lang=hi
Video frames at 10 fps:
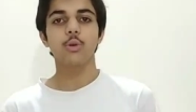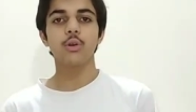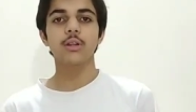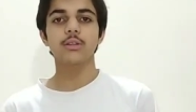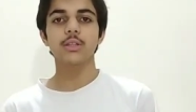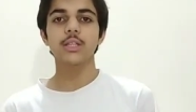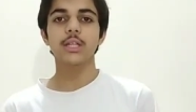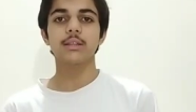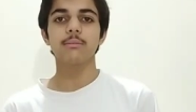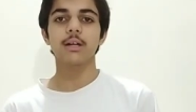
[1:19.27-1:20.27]
दो और तीन
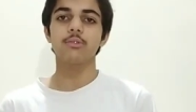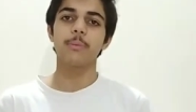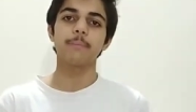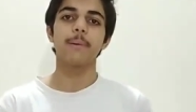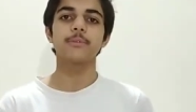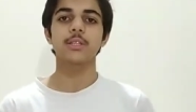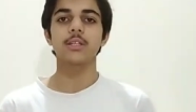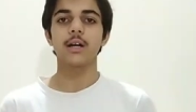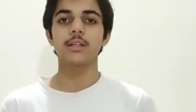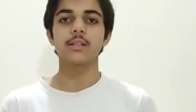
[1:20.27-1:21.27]
अरसे बाद वो फिर पबजी
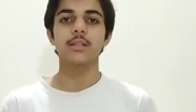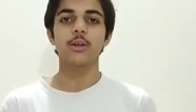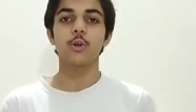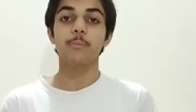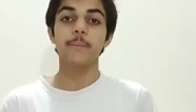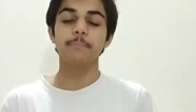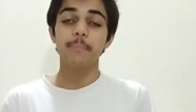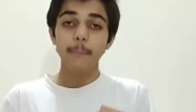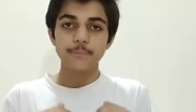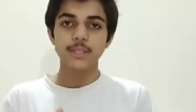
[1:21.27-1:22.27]
की डाल देते हैं और फिर
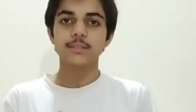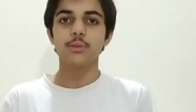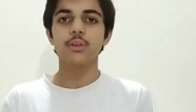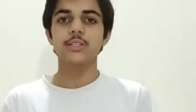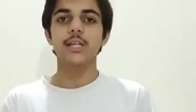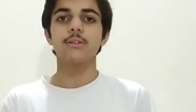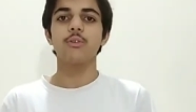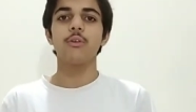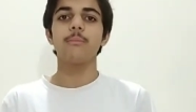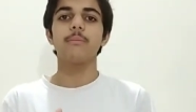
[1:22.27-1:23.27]
पबजी से उनके चैनल
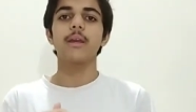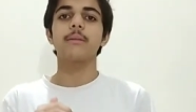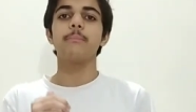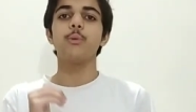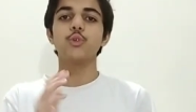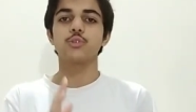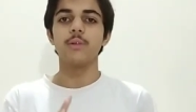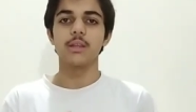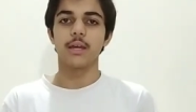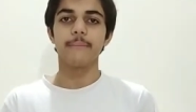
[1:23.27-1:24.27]
को एक बूस्ट
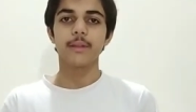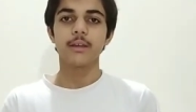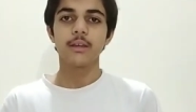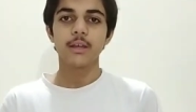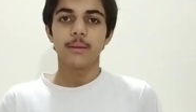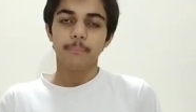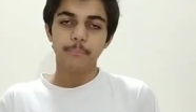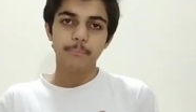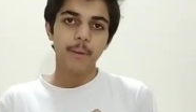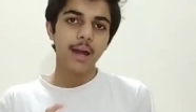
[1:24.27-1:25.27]
मिलता है
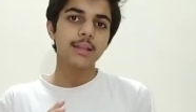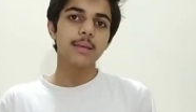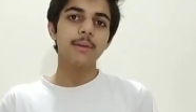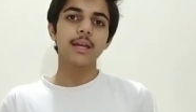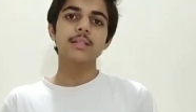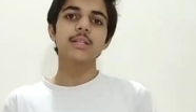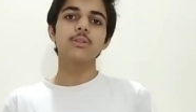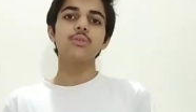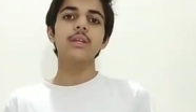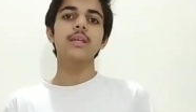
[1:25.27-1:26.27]
बात ये मैं कहना
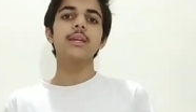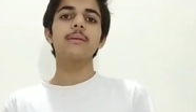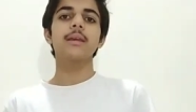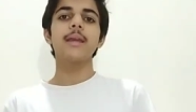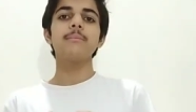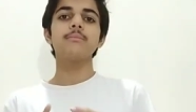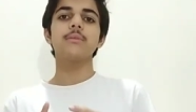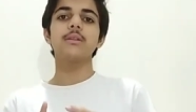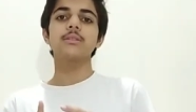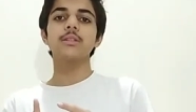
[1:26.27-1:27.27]
चाहता हूँ कि ये गेम
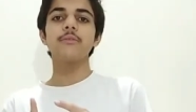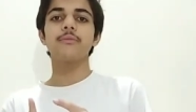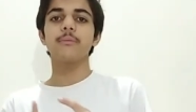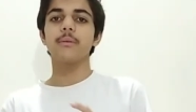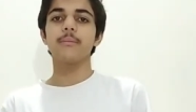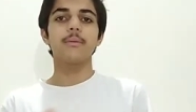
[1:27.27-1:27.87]
सिर्फ